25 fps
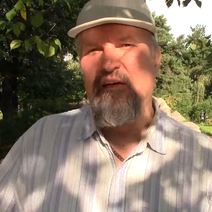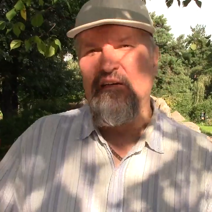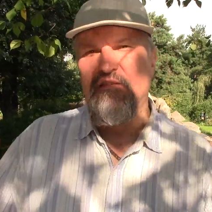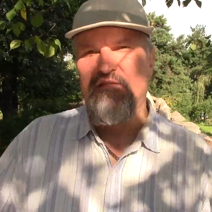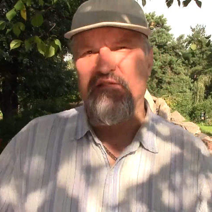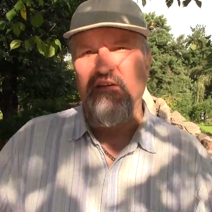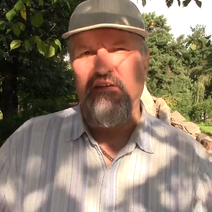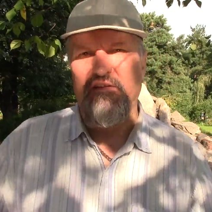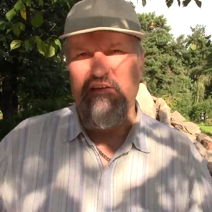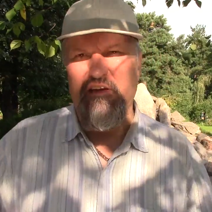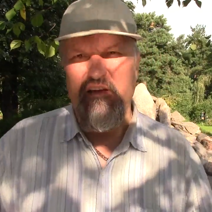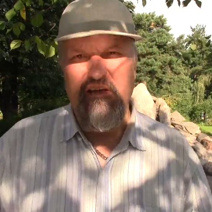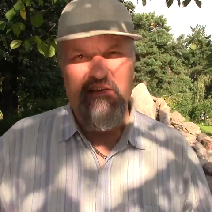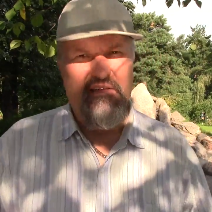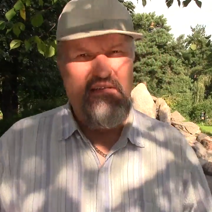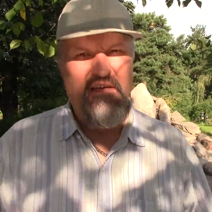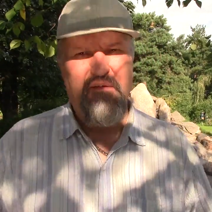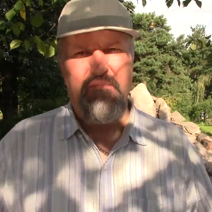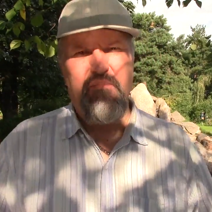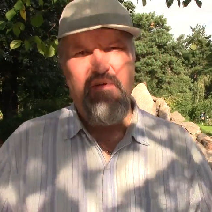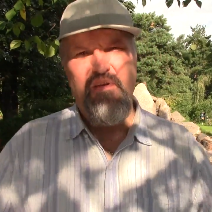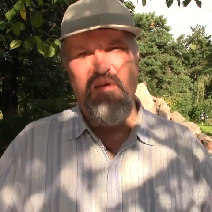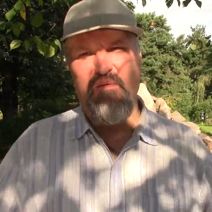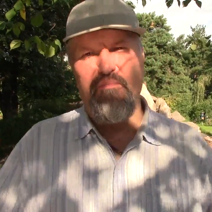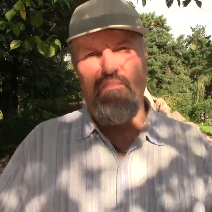Знаете ли, если
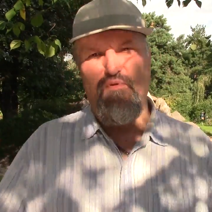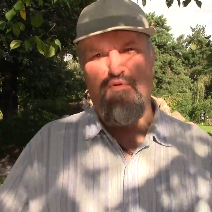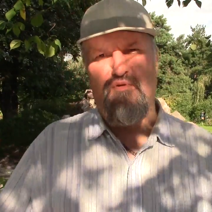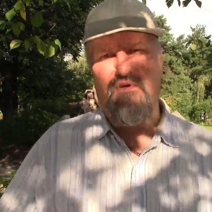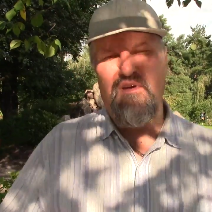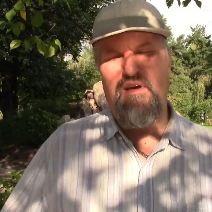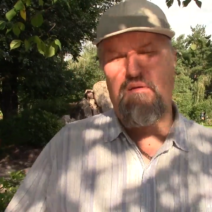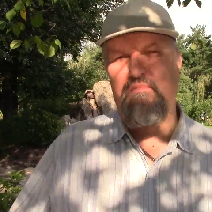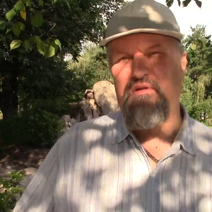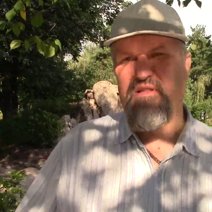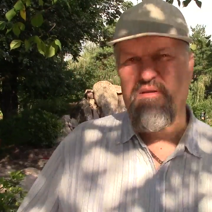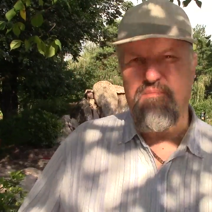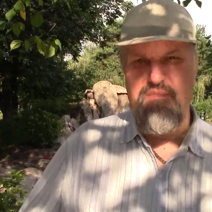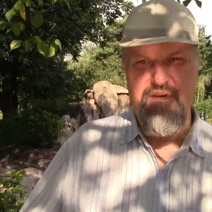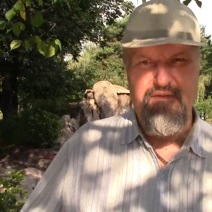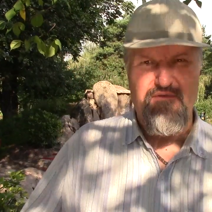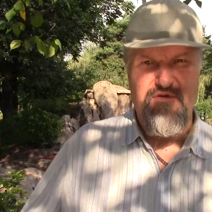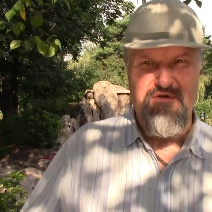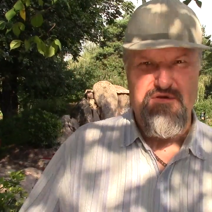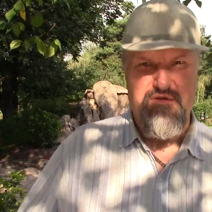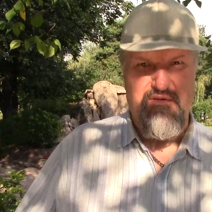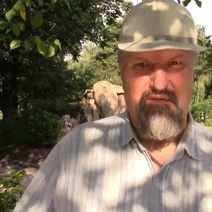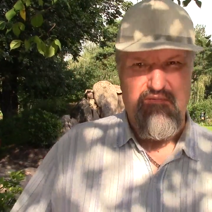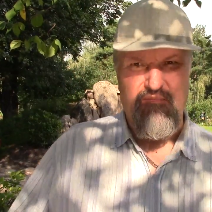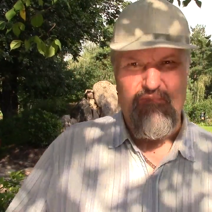бы не Бог, я бы там не
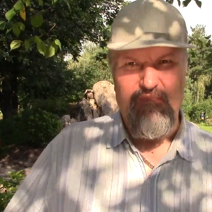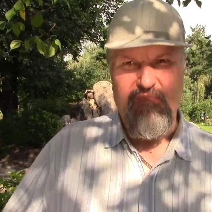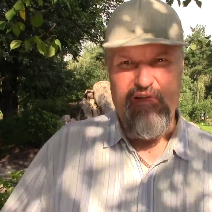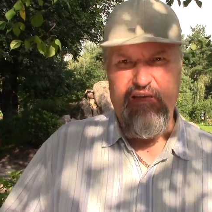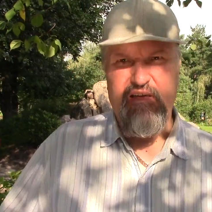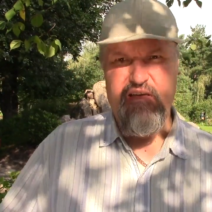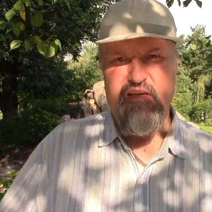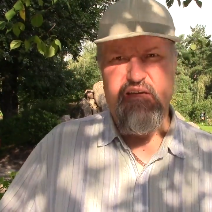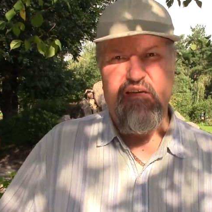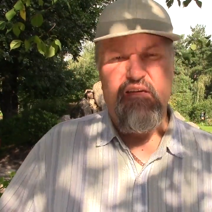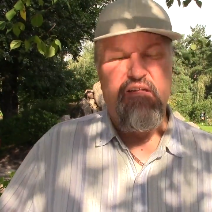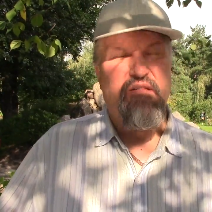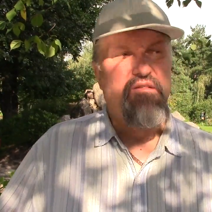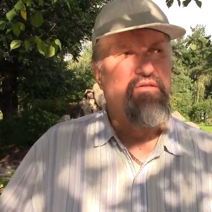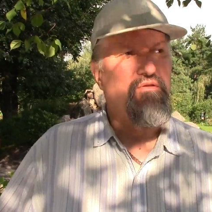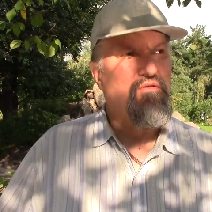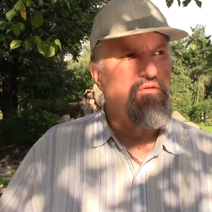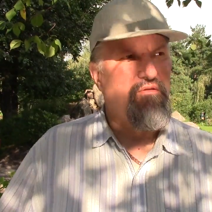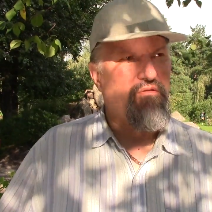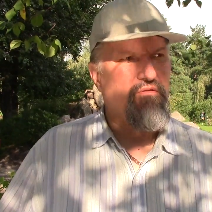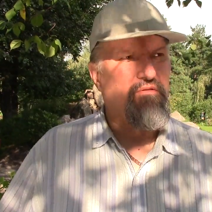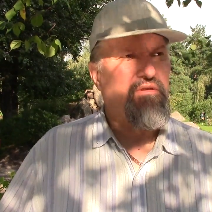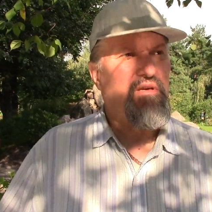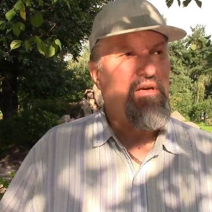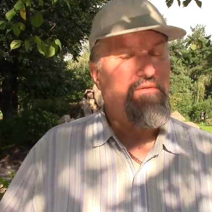выжил.
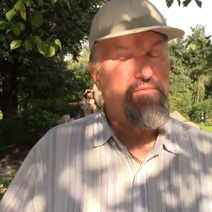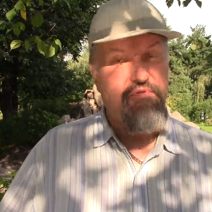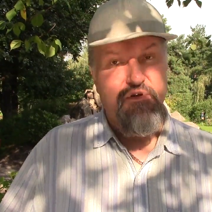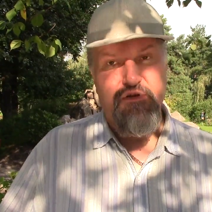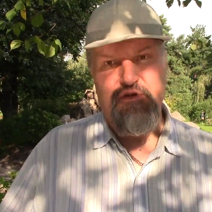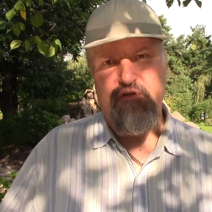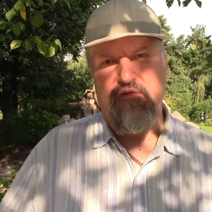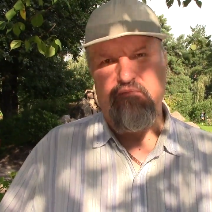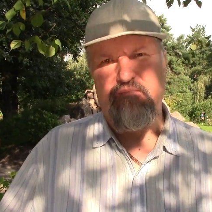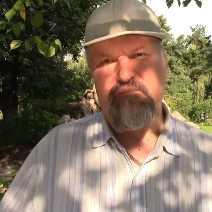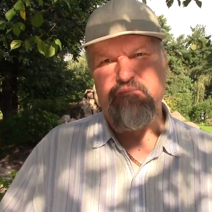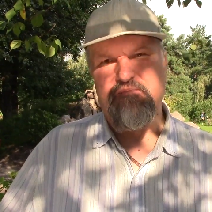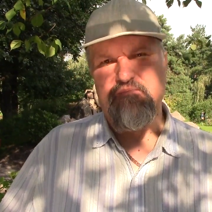Но я выжил,